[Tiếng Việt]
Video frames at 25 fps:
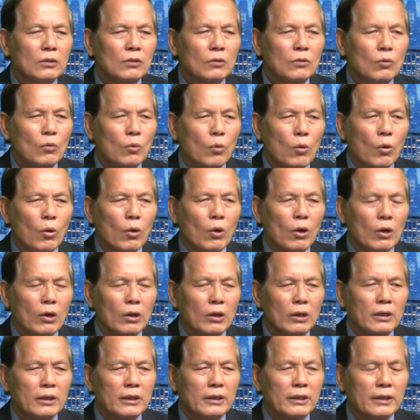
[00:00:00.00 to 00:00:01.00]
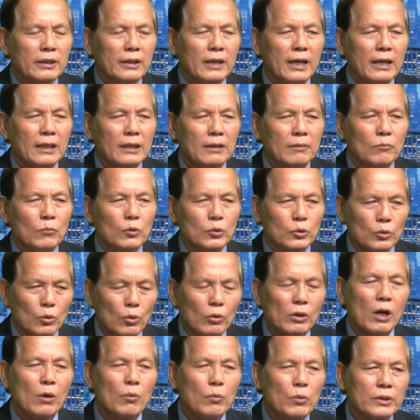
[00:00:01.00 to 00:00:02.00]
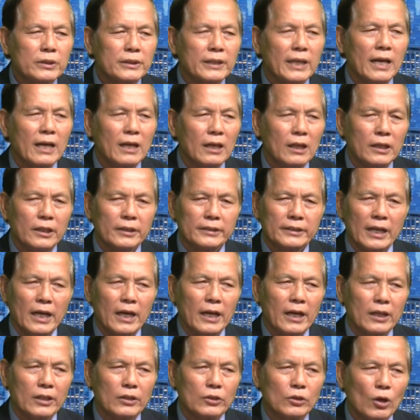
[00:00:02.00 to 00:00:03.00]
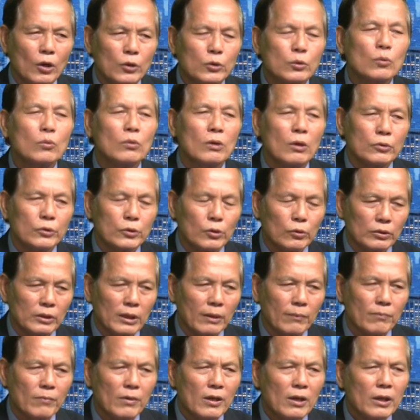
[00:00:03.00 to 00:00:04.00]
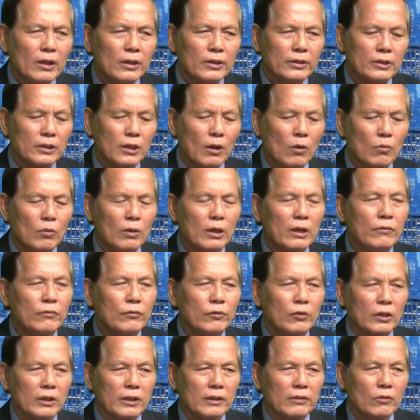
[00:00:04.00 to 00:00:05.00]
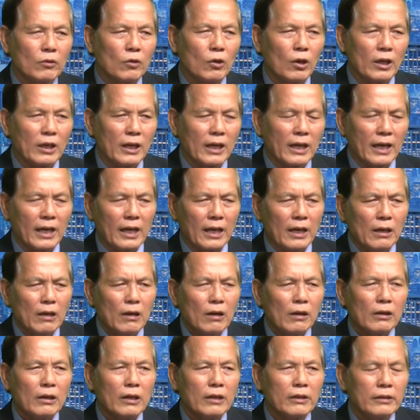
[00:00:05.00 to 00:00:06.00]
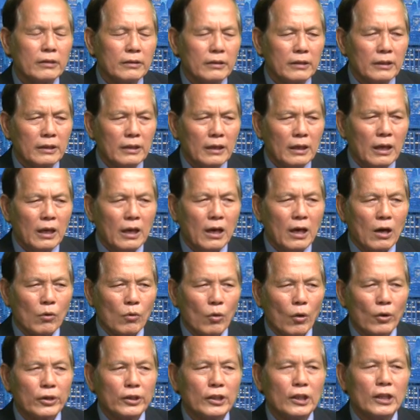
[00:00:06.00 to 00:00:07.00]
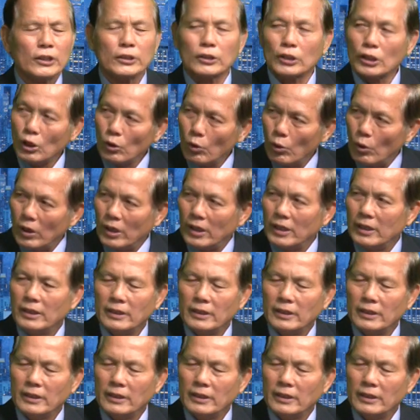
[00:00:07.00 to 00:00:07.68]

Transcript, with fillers: của các một số các quốc gia ở tại do Trung Cộng triệu tập trong cái việc gọi là cái uh, con đường tơ lụa